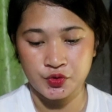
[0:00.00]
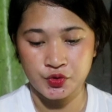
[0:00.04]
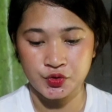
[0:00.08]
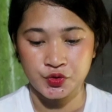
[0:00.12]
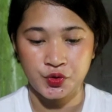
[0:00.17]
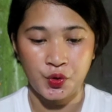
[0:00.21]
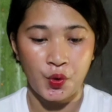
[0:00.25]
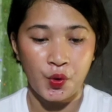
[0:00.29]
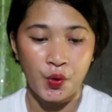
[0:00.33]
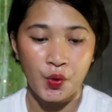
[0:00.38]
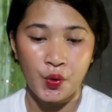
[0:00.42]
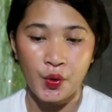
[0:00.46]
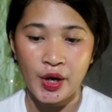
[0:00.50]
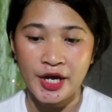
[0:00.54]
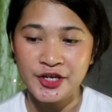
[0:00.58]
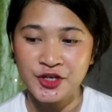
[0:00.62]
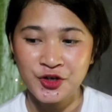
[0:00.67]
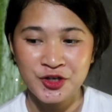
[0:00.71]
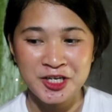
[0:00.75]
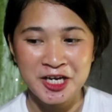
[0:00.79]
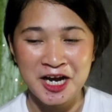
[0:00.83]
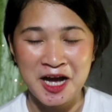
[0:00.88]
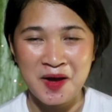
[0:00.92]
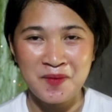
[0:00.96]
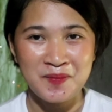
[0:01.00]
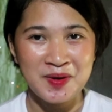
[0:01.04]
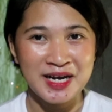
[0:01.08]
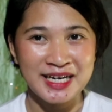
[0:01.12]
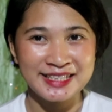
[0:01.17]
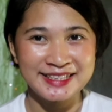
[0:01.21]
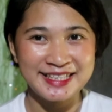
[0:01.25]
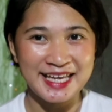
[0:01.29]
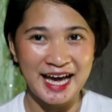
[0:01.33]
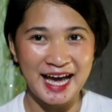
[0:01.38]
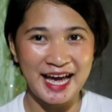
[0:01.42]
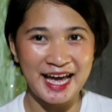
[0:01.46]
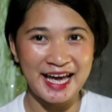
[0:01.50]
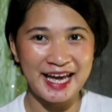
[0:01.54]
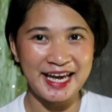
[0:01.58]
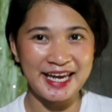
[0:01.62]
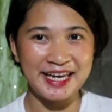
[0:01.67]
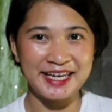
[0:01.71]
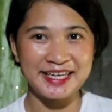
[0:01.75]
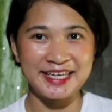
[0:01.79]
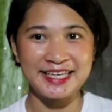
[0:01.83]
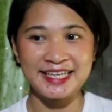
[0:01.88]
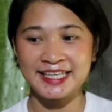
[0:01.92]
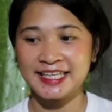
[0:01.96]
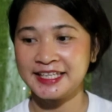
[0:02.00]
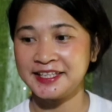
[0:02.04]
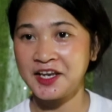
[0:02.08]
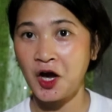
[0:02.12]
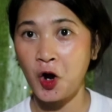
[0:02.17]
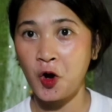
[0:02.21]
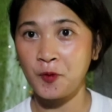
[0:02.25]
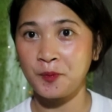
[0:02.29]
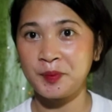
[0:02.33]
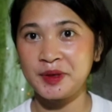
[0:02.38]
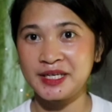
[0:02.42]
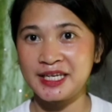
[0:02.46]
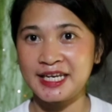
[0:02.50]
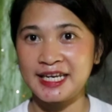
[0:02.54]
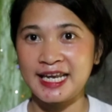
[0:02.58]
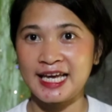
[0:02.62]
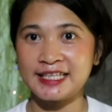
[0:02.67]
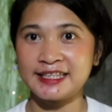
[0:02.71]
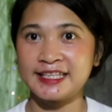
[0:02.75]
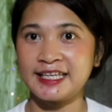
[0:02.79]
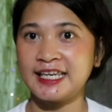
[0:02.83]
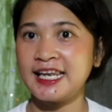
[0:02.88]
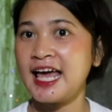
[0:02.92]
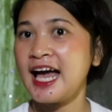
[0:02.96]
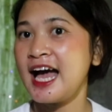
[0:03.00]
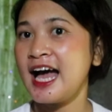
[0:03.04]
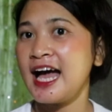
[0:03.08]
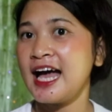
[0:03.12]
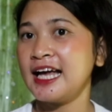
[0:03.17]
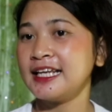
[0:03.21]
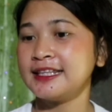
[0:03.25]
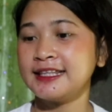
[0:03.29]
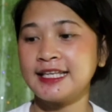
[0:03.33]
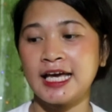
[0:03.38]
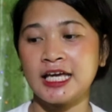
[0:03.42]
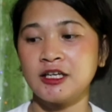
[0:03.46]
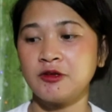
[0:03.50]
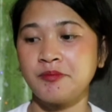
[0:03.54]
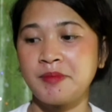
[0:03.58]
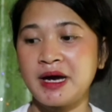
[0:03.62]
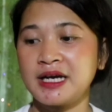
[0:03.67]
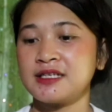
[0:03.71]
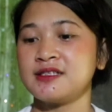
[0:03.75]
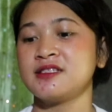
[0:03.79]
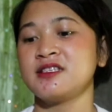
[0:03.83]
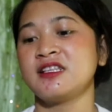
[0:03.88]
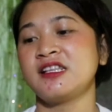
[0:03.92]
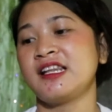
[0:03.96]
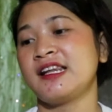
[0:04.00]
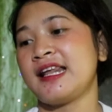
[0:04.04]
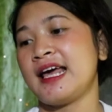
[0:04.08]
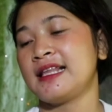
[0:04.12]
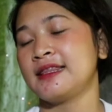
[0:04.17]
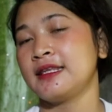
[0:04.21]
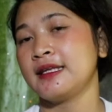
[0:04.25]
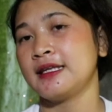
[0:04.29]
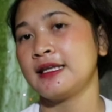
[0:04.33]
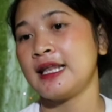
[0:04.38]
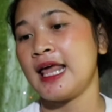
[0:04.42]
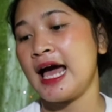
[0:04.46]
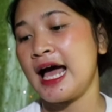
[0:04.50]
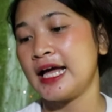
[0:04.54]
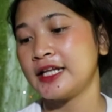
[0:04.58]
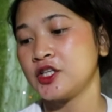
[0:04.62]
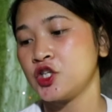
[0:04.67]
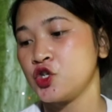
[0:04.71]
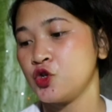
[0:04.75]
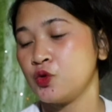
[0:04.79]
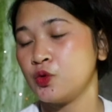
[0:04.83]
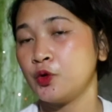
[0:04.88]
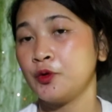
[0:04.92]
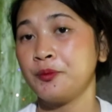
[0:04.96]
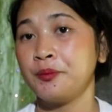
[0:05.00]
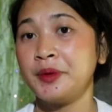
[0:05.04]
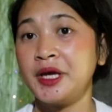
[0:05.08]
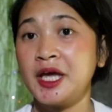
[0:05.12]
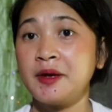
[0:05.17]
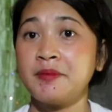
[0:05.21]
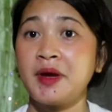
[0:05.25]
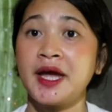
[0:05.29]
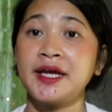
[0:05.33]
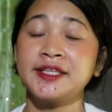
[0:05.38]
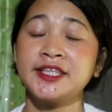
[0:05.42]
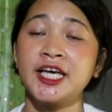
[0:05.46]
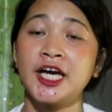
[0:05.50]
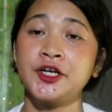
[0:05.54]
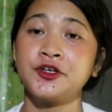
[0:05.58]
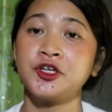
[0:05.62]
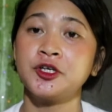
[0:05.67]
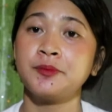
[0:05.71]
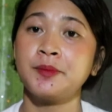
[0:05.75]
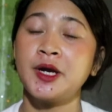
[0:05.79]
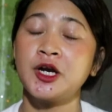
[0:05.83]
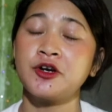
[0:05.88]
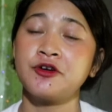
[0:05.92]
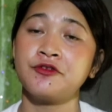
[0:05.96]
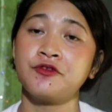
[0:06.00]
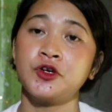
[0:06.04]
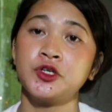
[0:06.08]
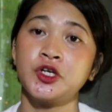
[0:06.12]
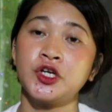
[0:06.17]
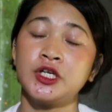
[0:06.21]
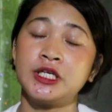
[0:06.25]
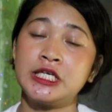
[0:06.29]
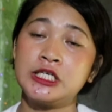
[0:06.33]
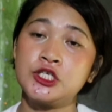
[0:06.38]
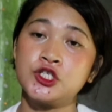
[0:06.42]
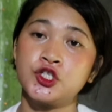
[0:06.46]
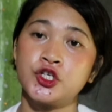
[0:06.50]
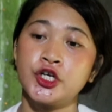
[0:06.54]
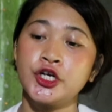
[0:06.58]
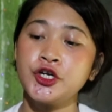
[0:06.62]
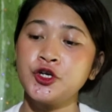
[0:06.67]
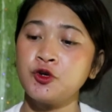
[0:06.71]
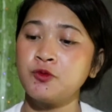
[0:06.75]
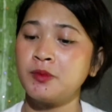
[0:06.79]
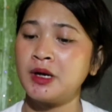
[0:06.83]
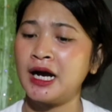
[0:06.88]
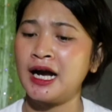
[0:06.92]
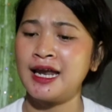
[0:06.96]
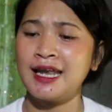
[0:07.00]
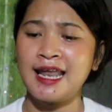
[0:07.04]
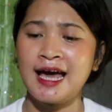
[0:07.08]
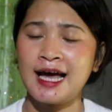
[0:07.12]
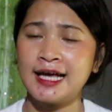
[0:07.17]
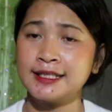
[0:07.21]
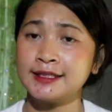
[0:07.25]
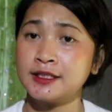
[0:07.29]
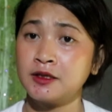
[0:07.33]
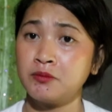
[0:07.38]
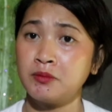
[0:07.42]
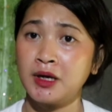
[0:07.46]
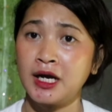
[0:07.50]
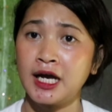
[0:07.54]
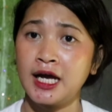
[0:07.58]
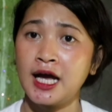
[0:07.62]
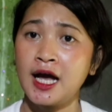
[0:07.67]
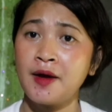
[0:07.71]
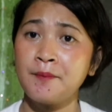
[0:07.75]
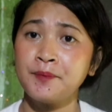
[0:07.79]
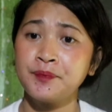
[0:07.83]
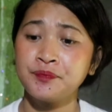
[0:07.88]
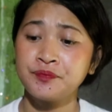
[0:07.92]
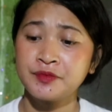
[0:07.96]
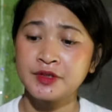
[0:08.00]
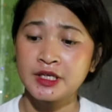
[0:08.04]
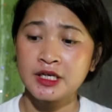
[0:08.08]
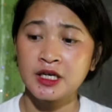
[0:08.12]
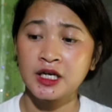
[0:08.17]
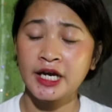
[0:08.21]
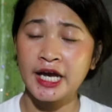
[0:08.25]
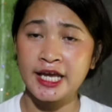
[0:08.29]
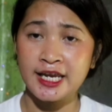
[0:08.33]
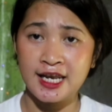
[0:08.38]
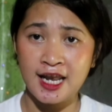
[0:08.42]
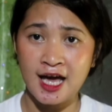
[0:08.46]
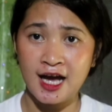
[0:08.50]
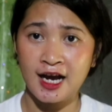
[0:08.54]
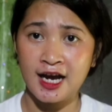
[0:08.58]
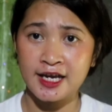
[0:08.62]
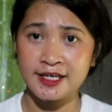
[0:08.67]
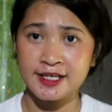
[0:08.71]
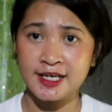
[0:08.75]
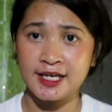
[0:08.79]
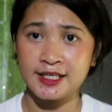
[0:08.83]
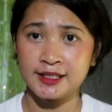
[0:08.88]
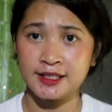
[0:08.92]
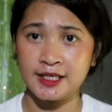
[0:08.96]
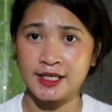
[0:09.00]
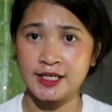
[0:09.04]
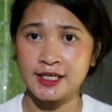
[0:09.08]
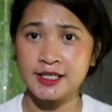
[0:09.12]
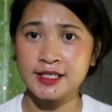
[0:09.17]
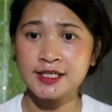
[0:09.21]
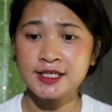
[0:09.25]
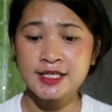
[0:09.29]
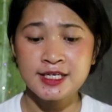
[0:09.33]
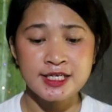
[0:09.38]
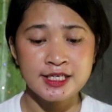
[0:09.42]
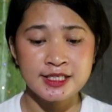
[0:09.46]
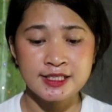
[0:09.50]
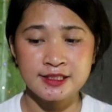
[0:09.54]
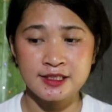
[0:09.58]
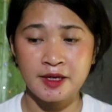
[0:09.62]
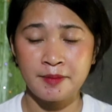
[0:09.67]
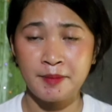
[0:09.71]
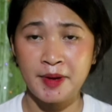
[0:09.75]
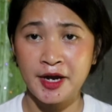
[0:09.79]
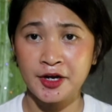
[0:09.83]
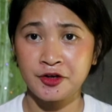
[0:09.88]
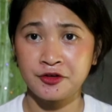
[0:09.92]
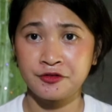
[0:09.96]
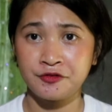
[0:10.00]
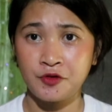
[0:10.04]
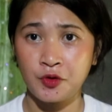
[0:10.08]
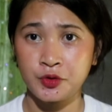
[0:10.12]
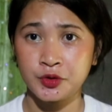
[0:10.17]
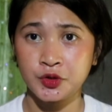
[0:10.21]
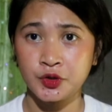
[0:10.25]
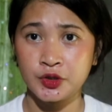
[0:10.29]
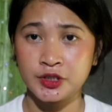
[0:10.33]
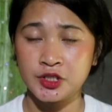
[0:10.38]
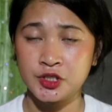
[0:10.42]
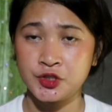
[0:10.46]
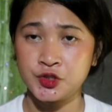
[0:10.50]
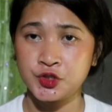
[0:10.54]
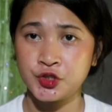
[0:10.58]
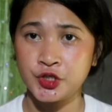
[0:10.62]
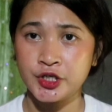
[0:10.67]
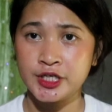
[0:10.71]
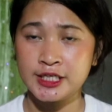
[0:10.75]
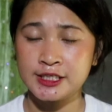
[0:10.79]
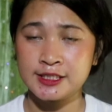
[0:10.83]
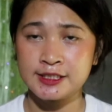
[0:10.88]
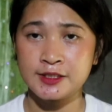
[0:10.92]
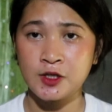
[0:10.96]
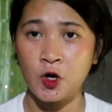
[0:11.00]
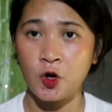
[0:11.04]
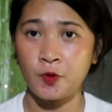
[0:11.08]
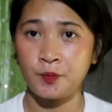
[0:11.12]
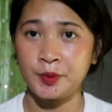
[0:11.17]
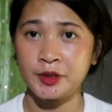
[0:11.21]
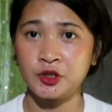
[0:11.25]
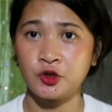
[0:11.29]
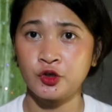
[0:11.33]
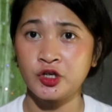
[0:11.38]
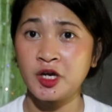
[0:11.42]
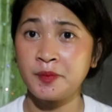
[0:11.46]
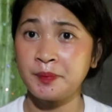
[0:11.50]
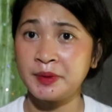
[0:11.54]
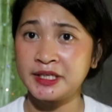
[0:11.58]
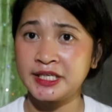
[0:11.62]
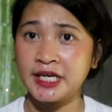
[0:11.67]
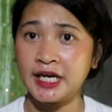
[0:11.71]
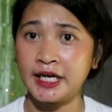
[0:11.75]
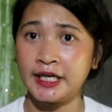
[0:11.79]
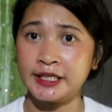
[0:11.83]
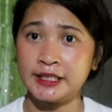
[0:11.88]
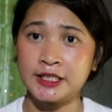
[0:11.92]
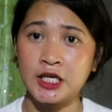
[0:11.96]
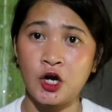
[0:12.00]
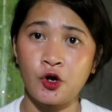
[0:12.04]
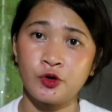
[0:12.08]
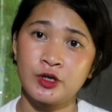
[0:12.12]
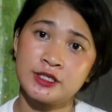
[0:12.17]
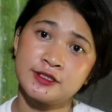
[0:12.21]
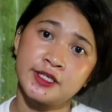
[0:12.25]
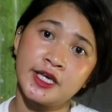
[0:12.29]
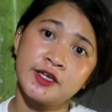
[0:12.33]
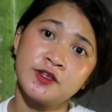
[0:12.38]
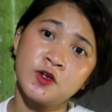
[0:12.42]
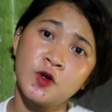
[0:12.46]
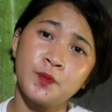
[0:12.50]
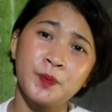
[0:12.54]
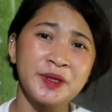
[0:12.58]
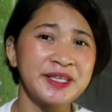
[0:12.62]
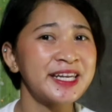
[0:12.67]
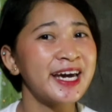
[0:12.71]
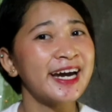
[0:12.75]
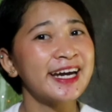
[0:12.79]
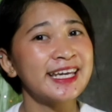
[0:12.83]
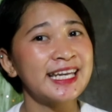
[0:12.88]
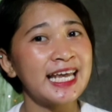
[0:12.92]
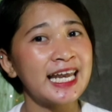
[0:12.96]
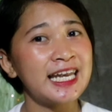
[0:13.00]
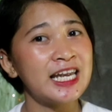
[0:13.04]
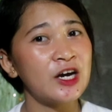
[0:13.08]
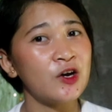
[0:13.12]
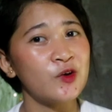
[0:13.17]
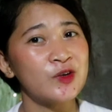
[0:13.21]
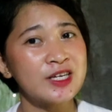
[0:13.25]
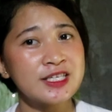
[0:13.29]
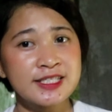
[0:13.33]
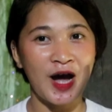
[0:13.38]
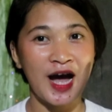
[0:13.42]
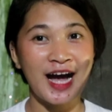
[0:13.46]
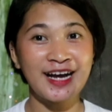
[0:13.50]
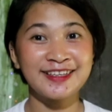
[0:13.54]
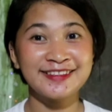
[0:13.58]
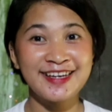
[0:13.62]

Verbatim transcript: So, ayun na nga mga day. Na-open na natin lahat. Unboxing na natin lahat yung BM800 microphone condenser. Yung mga lahat ng mga kailangan natin sa microphone condenser is na-open ko na. Pinakita ko na sa inyo. Pinakilala ko na sa inyo.